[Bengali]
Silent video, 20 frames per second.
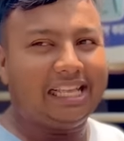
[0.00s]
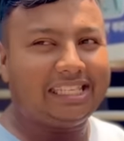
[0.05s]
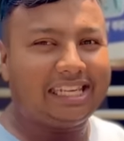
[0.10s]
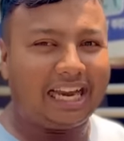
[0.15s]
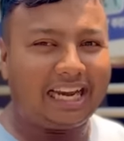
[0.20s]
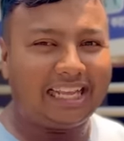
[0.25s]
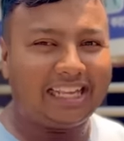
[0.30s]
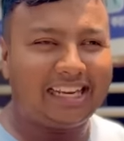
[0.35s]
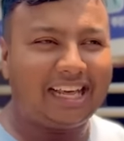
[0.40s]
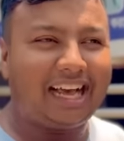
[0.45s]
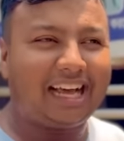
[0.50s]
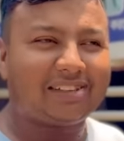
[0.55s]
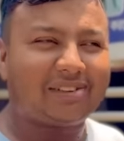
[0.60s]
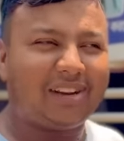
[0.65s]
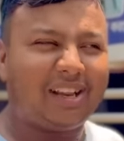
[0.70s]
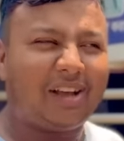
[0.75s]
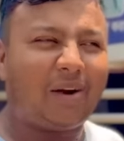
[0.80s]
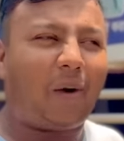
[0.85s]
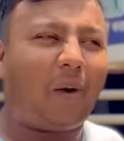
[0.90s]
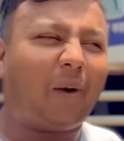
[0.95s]
জানি না
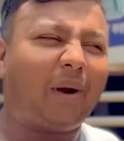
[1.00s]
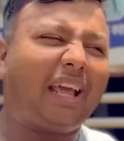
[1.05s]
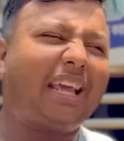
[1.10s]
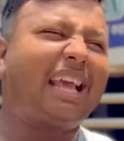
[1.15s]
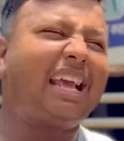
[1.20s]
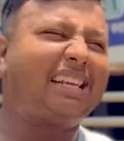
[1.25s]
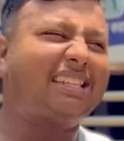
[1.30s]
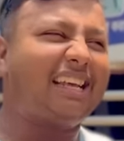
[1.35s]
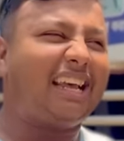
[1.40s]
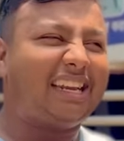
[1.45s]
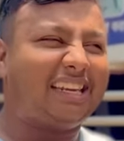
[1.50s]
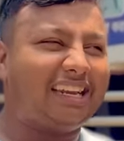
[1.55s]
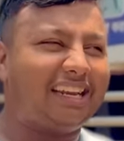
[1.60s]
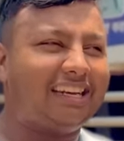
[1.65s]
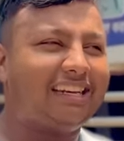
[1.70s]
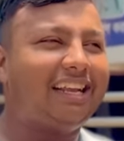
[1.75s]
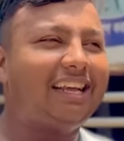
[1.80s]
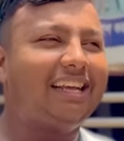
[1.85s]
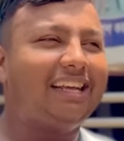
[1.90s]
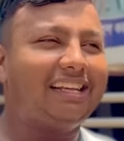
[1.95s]
আসলে অনেক
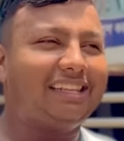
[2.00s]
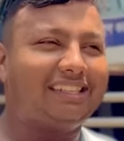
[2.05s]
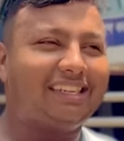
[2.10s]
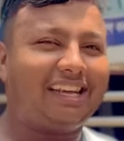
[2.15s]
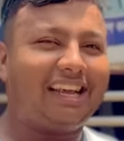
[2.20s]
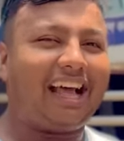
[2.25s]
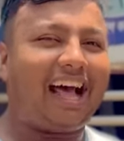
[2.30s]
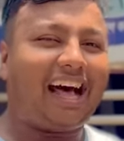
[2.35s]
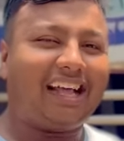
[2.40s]
এক্সাইটেড যে